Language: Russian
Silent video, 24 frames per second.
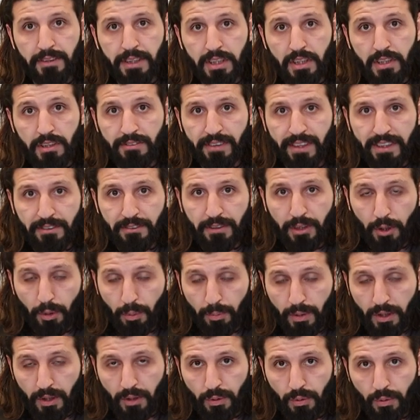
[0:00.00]
в
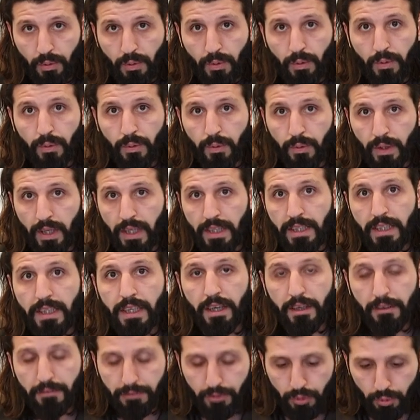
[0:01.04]
2022 году у
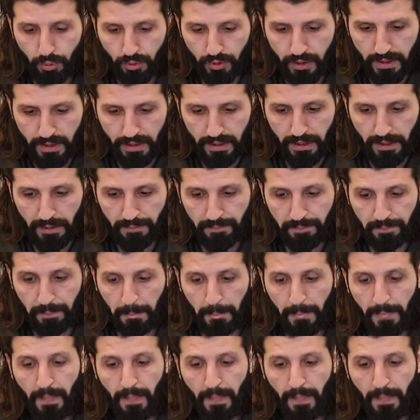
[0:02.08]
нас в Турции.